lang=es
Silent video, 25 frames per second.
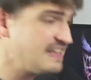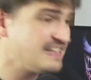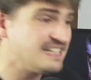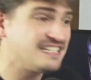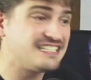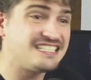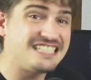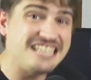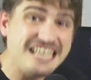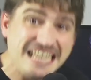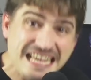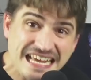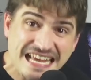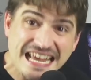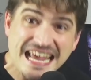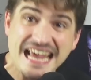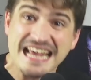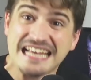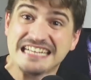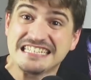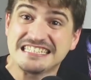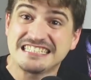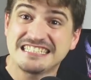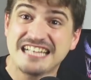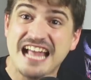sigue
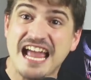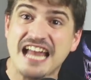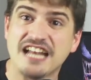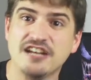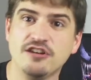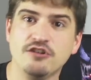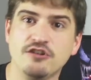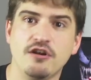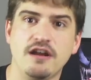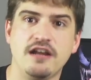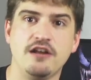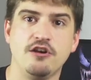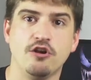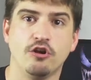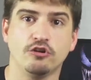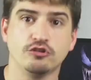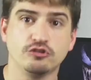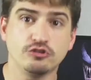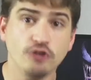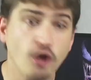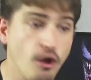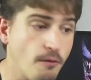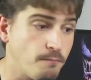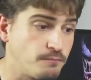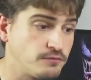estando en los
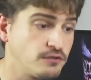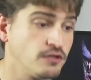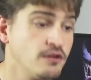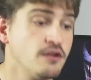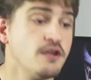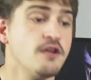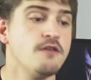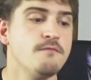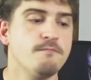tops.